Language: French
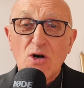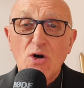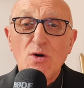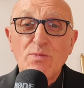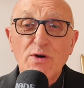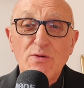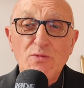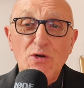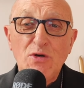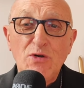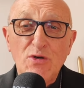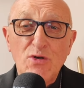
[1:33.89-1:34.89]
on
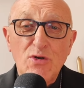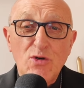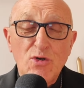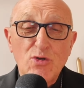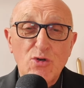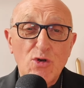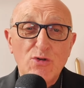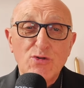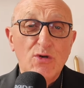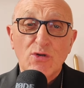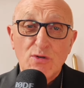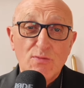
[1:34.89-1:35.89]
promeut une
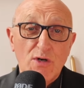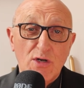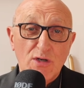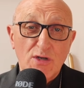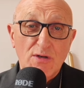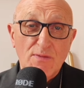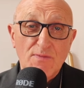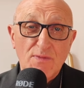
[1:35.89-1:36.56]
culture de mort.